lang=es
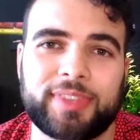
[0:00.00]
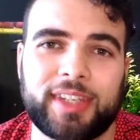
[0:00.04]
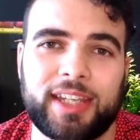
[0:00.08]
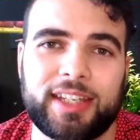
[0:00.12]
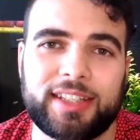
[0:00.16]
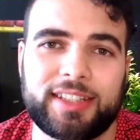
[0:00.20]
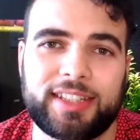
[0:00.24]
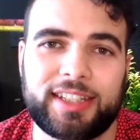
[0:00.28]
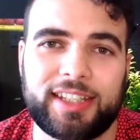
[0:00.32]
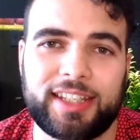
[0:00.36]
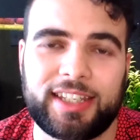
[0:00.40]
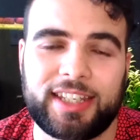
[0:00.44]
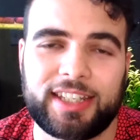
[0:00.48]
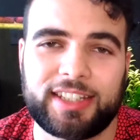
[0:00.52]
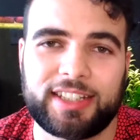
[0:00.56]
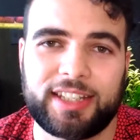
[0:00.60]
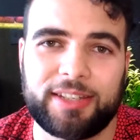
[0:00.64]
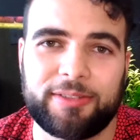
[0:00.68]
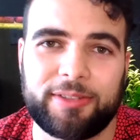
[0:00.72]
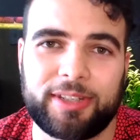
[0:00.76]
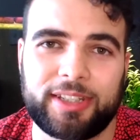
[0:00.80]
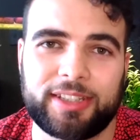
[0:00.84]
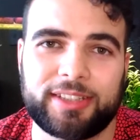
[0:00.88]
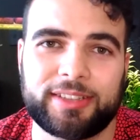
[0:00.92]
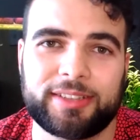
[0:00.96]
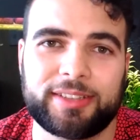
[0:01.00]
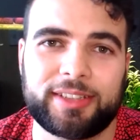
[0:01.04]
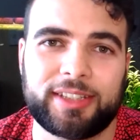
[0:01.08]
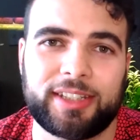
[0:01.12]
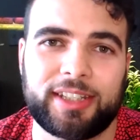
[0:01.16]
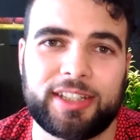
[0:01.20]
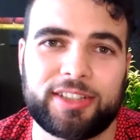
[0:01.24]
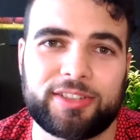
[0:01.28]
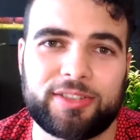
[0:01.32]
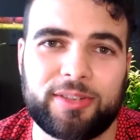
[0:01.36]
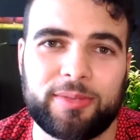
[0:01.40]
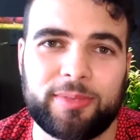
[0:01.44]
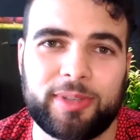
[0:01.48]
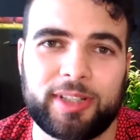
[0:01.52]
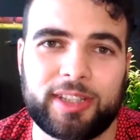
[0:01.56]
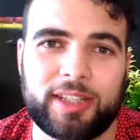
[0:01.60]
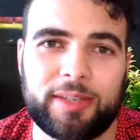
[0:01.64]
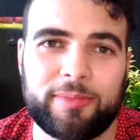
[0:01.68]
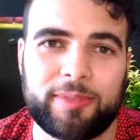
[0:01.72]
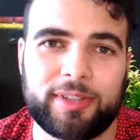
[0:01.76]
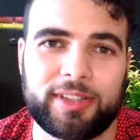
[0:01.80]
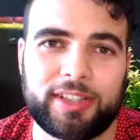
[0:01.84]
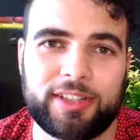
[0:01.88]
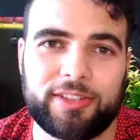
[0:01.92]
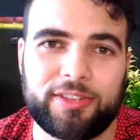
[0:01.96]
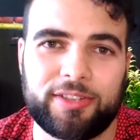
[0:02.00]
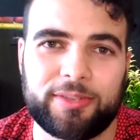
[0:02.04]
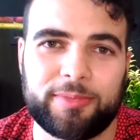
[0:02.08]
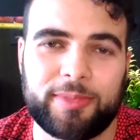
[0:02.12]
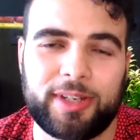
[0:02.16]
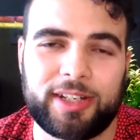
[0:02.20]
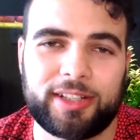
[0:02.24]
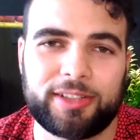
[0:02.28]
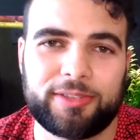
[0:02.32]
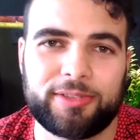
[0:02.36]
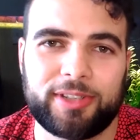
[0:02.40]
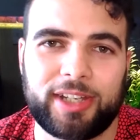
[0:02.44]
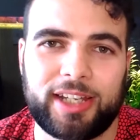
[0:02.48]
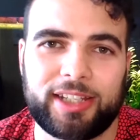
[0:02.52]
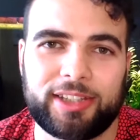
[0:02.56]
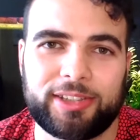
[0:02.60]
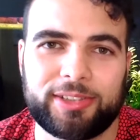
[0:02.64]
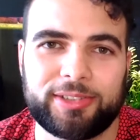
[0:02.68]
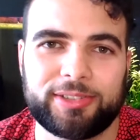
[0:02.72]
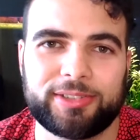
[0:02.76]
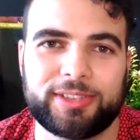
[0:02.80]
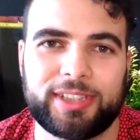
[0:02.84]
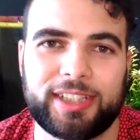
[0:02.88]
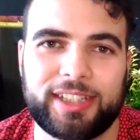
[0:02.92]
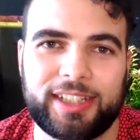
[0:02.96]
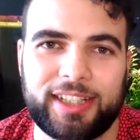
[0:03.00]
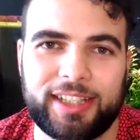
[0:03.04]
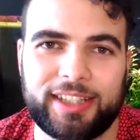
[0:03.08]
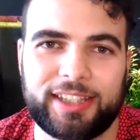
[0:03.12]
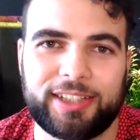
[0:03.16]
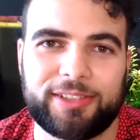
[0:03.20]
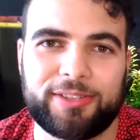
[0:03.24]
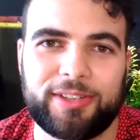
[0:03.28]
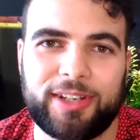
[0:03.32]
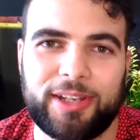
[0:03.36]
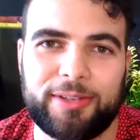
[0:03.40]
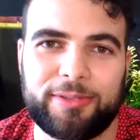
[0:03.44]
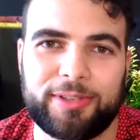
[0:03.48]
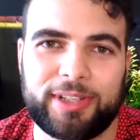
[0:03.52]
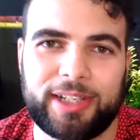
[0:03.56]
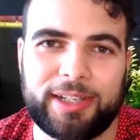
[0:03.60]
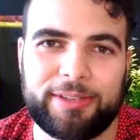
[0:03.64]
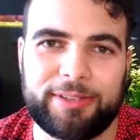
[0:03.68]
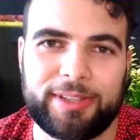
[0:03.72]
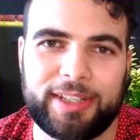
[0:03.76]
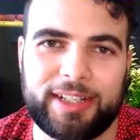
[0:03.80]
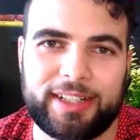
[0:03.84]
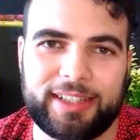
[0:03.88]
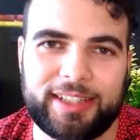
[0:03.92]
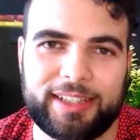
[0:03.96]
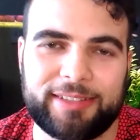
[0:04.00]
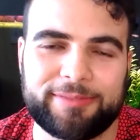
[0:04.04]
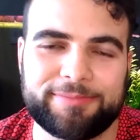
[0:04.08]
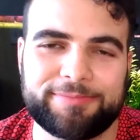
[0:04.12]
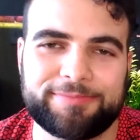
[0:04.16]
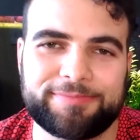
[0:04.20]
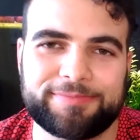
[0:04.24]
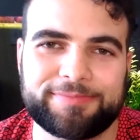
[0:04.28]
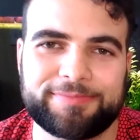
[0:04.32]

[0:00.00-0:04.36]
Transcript: Así que ya sabéis, es completamente normal que un gato se quede con la boca abierta.